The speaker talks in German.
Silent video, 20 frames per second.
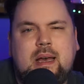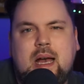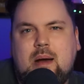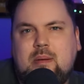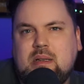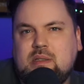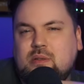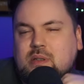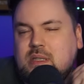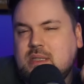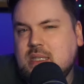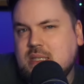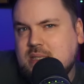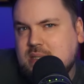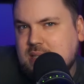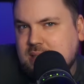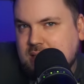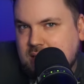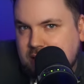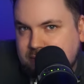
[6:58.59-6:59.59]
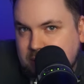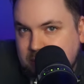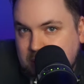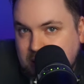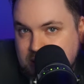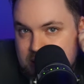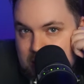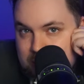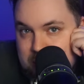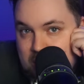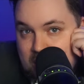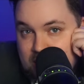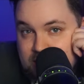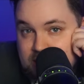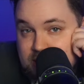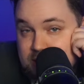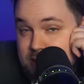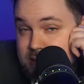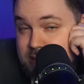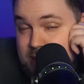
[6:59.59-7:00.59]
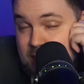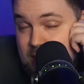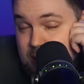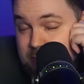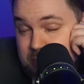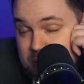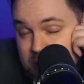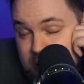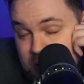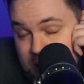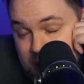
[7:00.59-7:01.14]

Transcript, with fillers: Aber so ist das dann halt, wenn man seinem Highest Excitement